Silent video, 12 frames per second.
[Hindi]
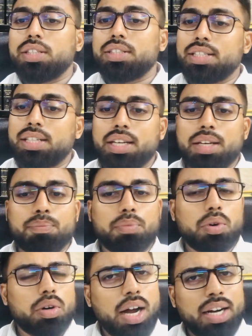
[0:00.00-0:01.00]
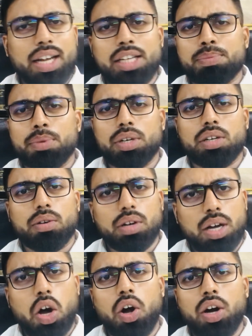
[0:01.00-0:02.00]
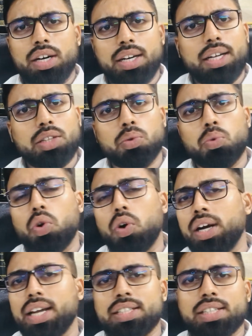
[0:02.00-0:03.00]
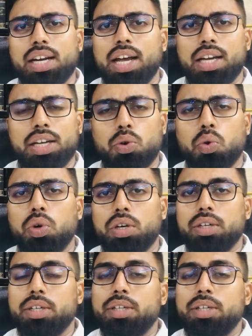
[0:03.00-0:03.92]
जैसे कि अटैचमेंट का ऑर्डर है तो वो अटैच कराएगी कोर्ट